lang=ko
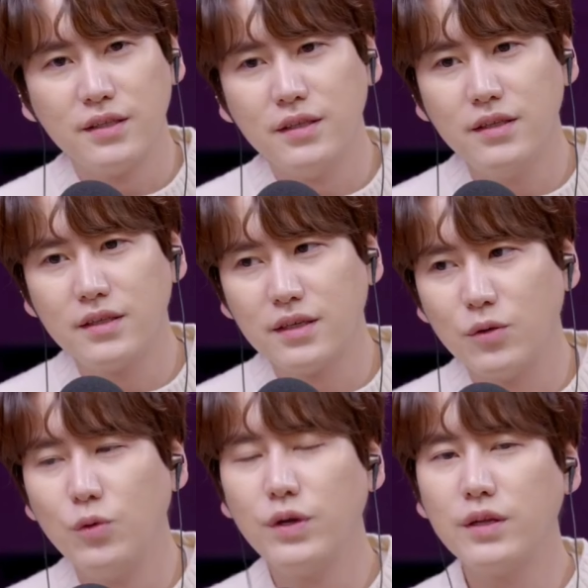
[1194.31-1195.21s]

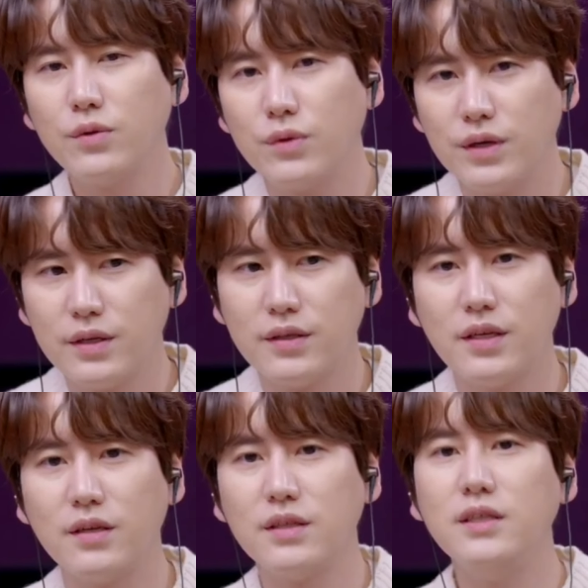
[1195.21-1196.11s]
진짜 오랫동안
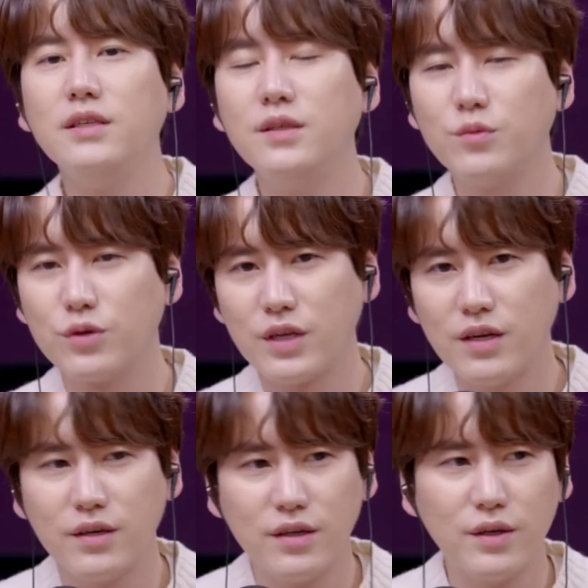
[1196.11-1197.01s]
사, 진심으로
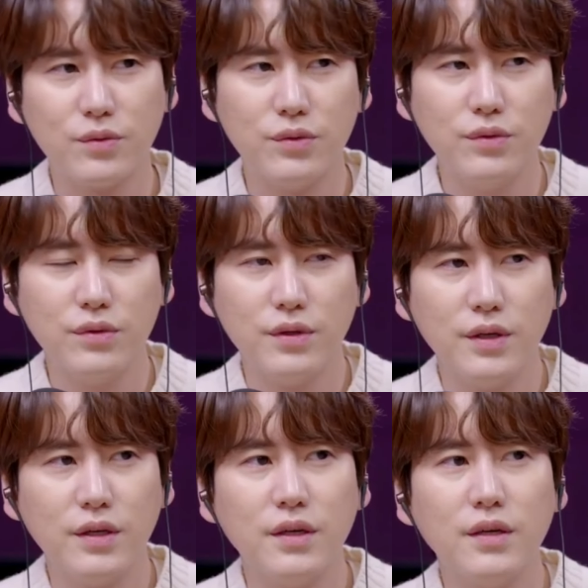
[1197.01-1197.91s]
사랑을 하고
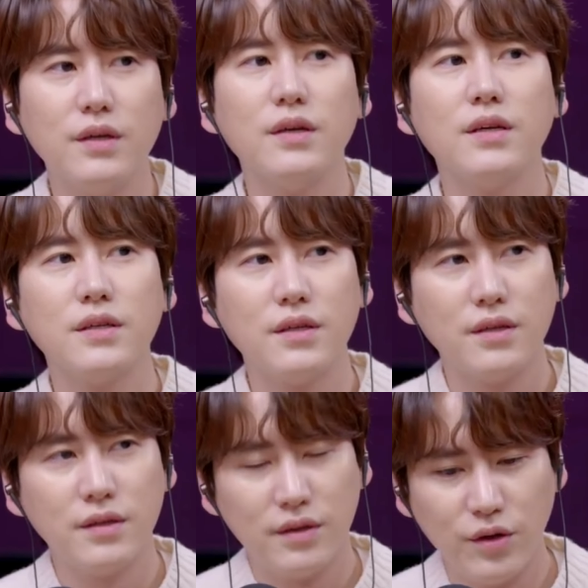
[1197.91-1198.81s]

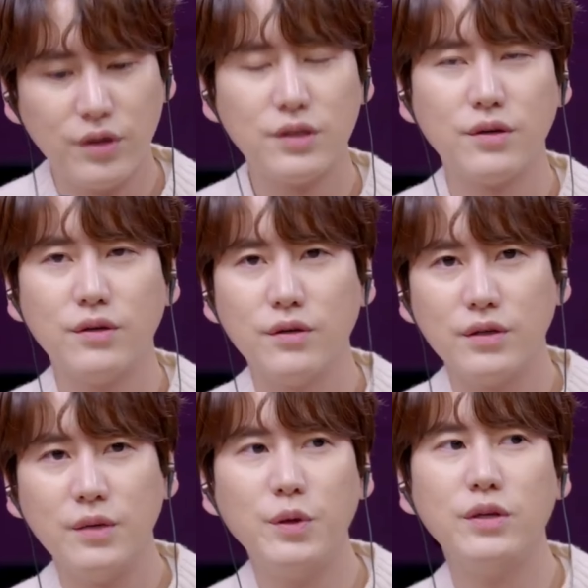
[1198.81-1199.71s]

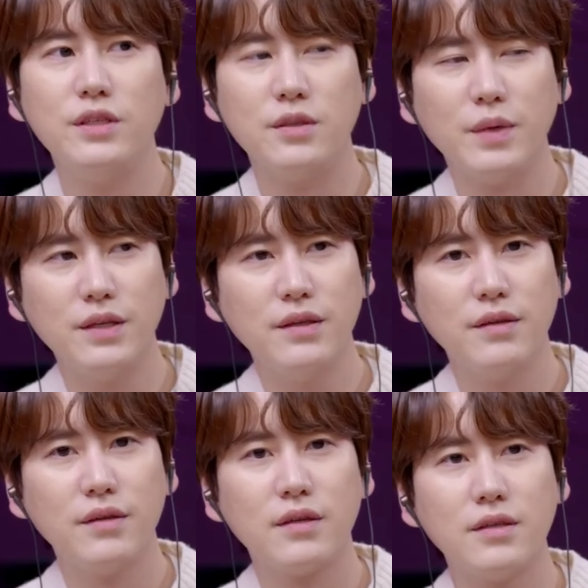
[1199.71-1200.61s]
여기서 이별이지만
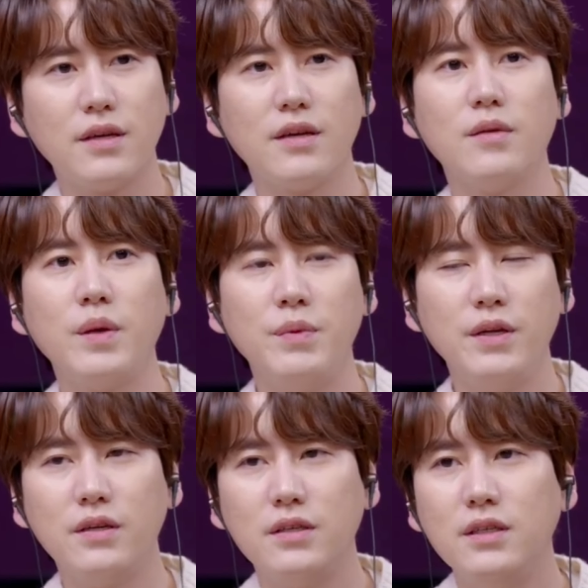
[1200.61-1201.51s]
그 사람의
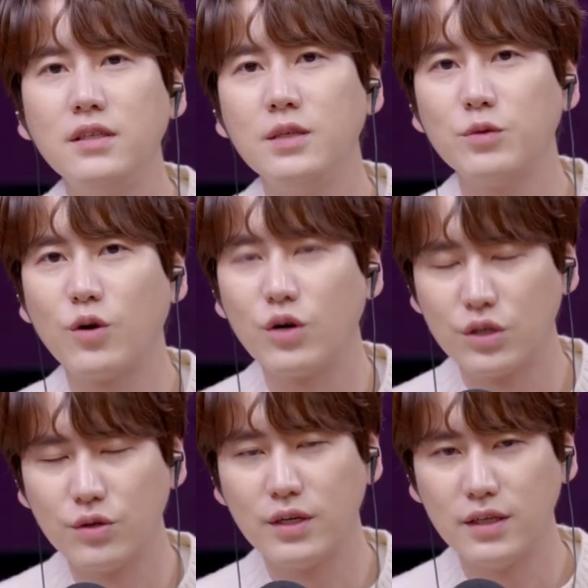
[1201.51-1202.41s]
미래를 진심으로
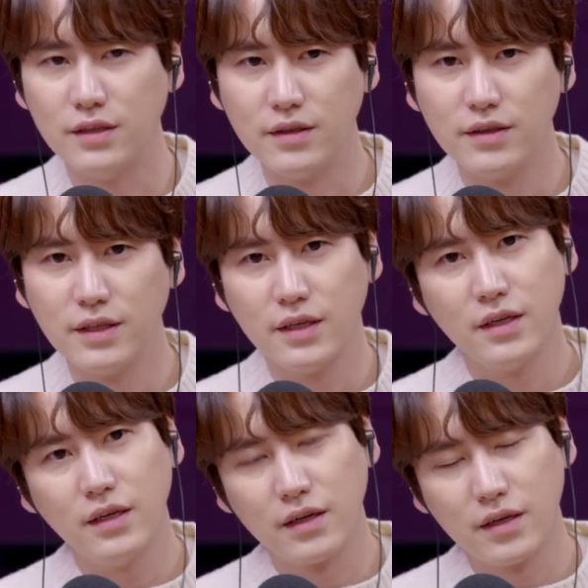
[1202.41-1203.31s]
걱정을 하는
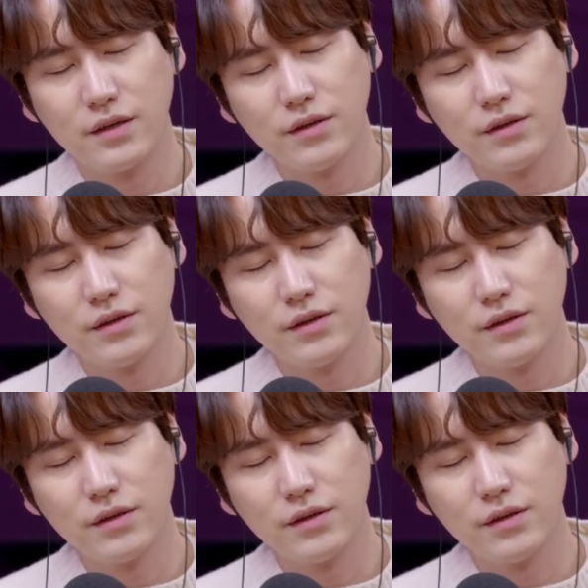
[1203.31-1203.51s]
약간